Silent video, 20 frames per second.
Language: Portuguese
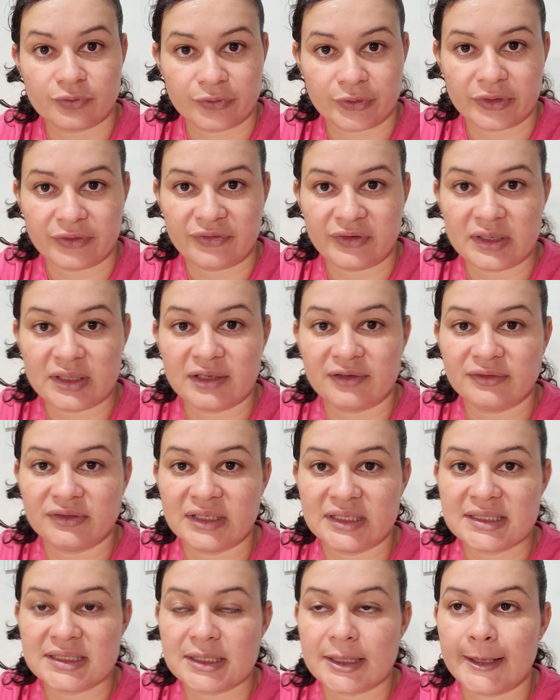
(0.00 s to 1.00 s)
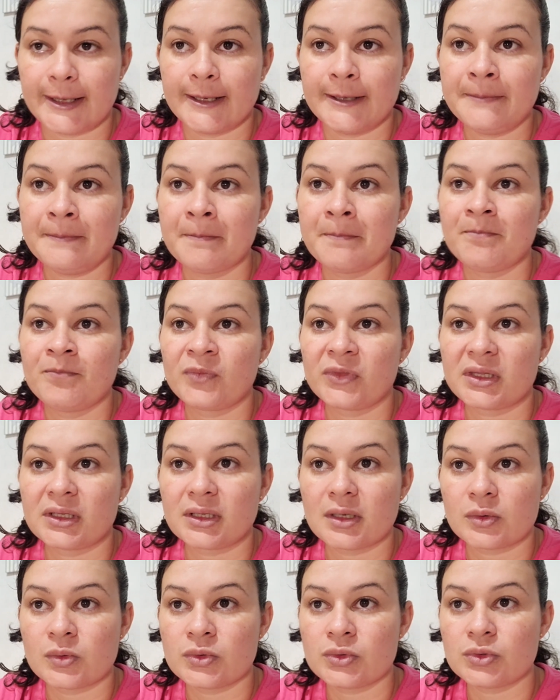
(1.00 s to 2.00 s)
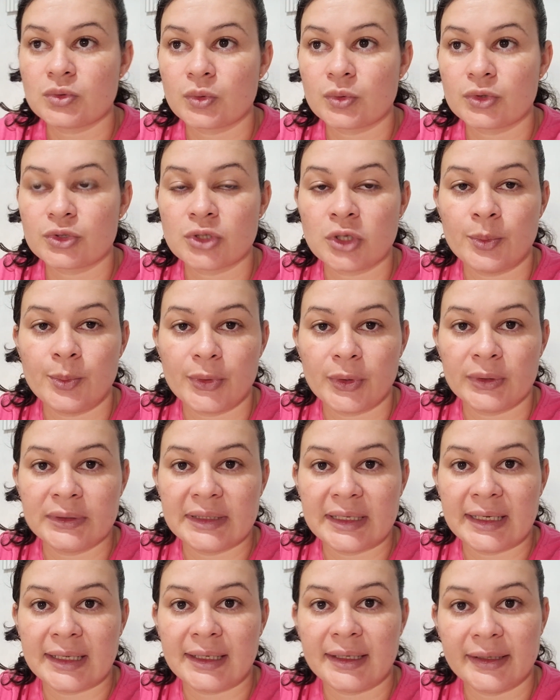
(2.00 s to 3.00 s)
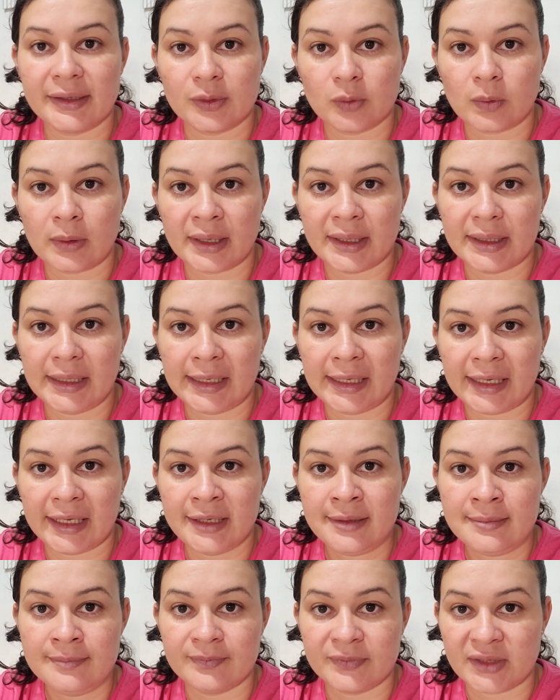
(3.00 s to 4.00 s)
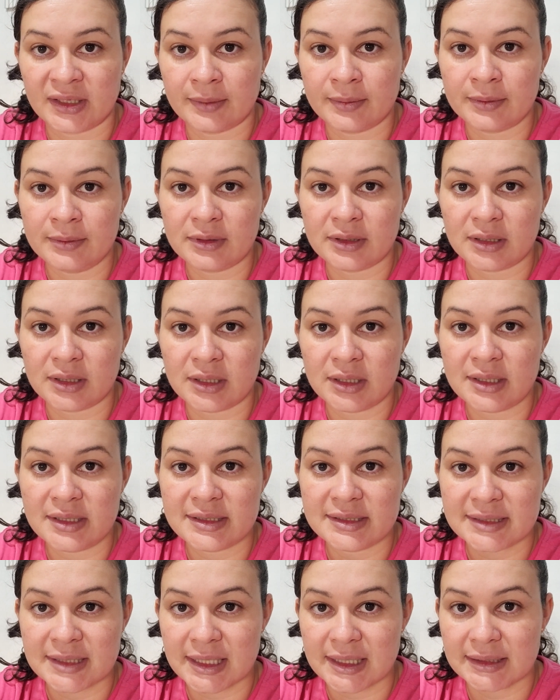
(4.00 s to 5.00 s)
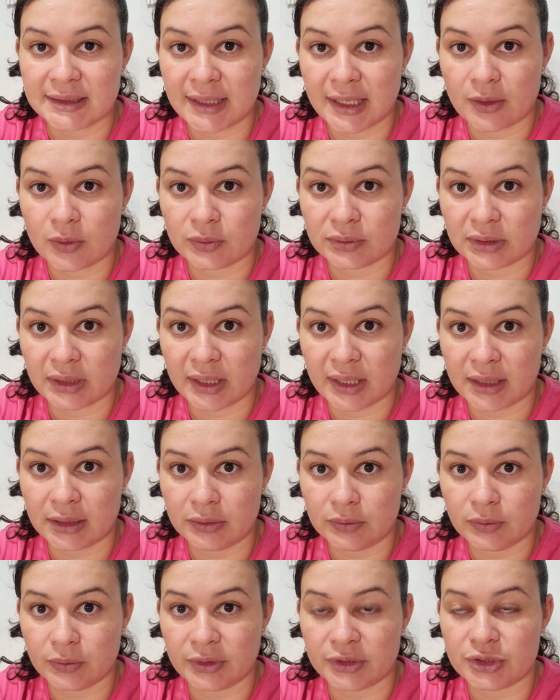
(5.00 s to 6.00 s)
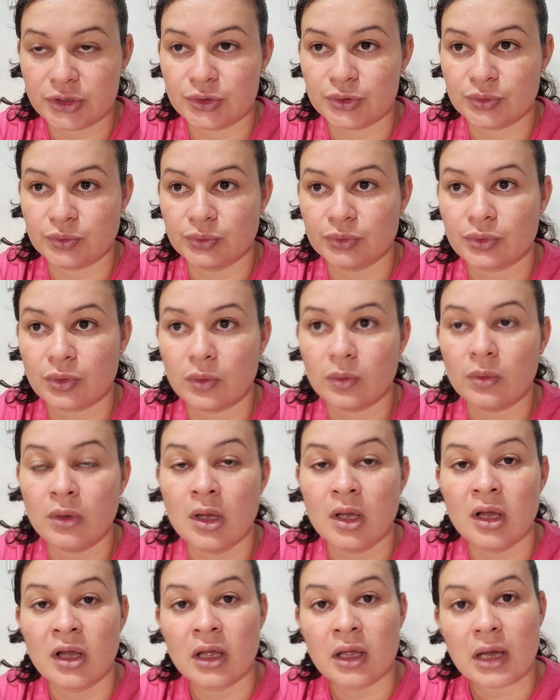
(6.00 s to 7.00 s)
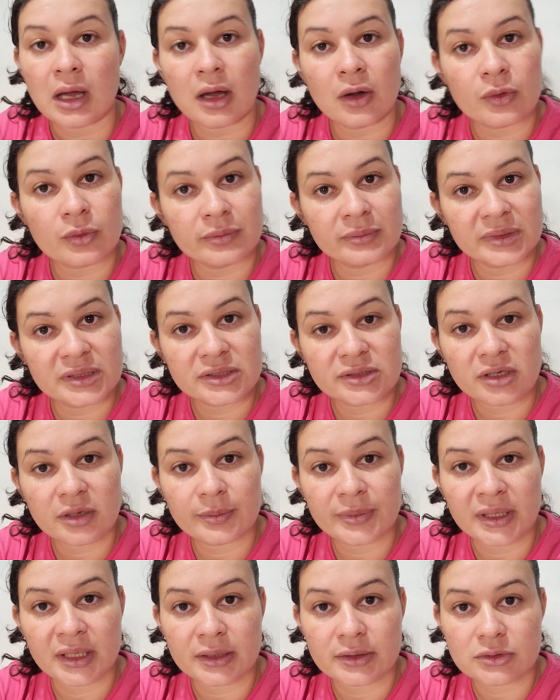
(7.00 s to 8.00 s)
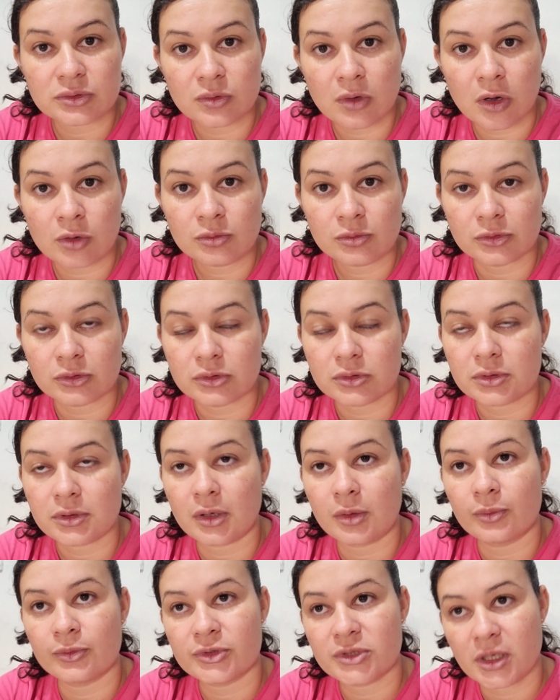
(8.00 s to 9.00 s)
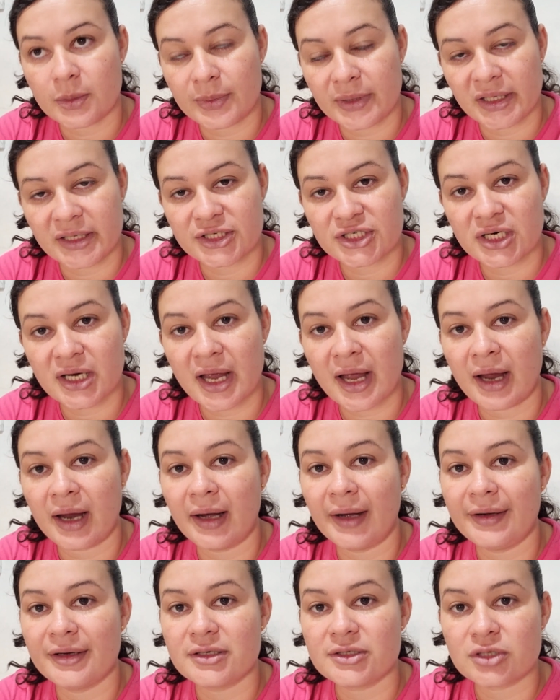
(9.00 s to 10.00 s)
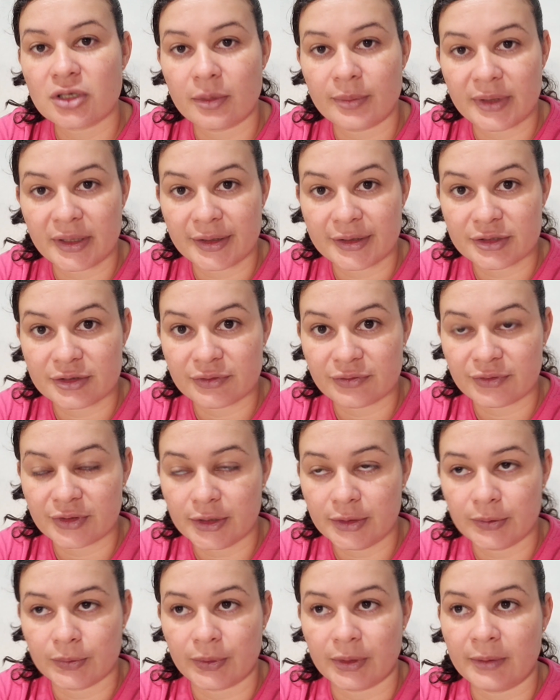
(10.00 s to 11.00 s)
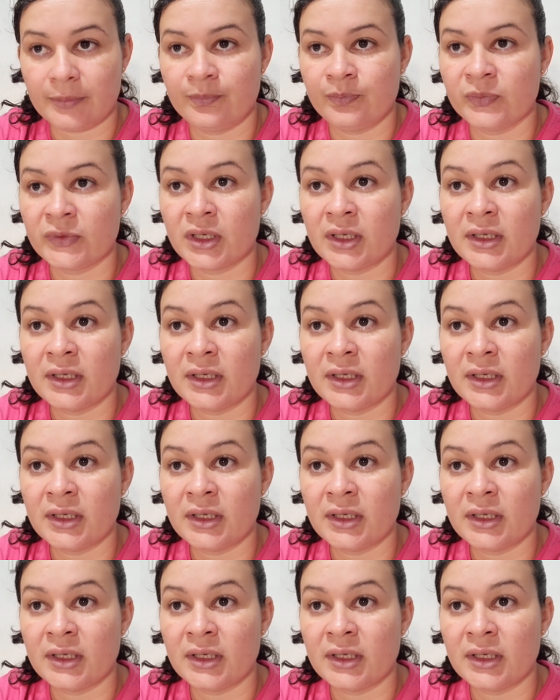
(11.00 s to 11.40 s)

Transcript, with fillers: Foi feita fresquinha. Então, o que sobrou dela eu guardei, né? E esquentei ontem à noite, junto com algumas sobrinhas do almoço, como sobrinha de carne e sobrinhas de verdura.